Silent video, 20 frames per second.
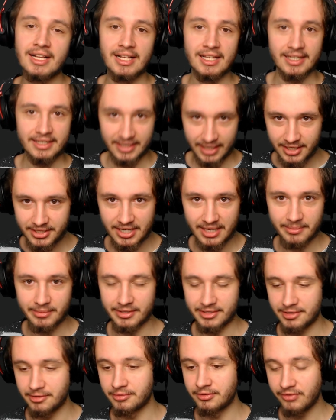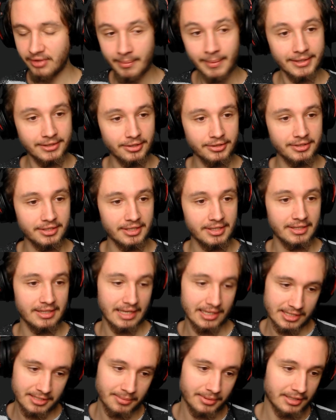Jedziemy, są dwie metody,
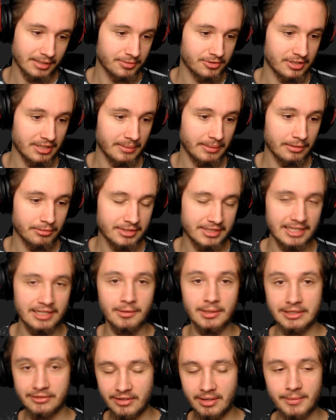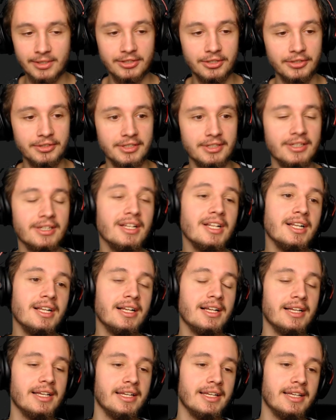ja sobie tak przynajmniej ustaliłem dwie metody.
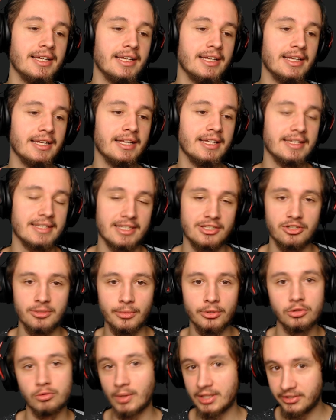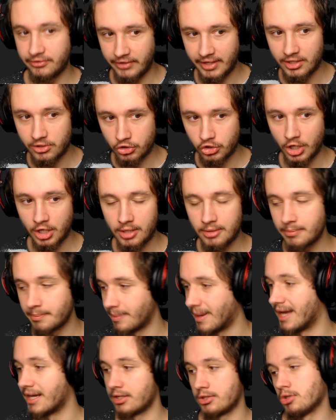Eee, zaczniemy od łatwiejszej,
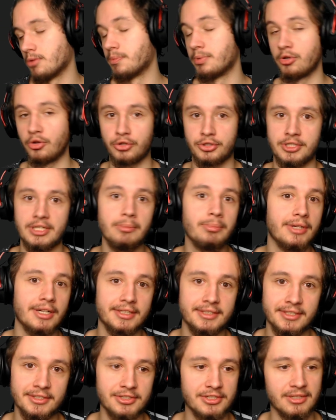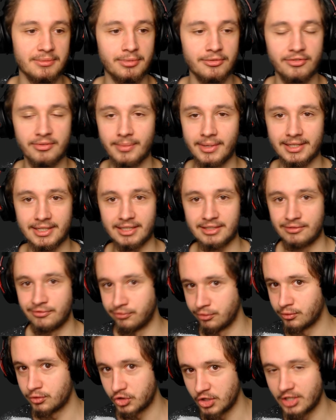bardzo prostej praktycznie, bo wymaga
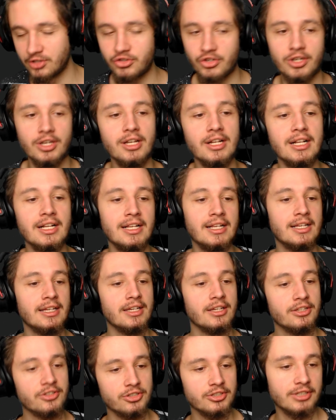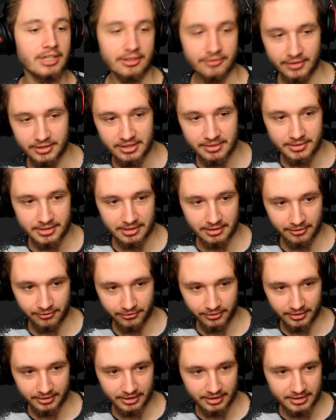dwóch rzeczy. Czyli tak, wejdziemy sobie w
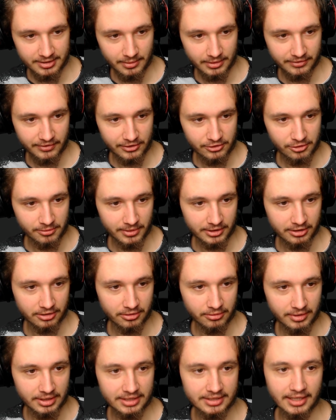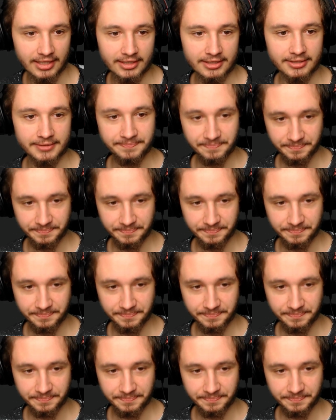folder z łatwiejszą metodą i tak,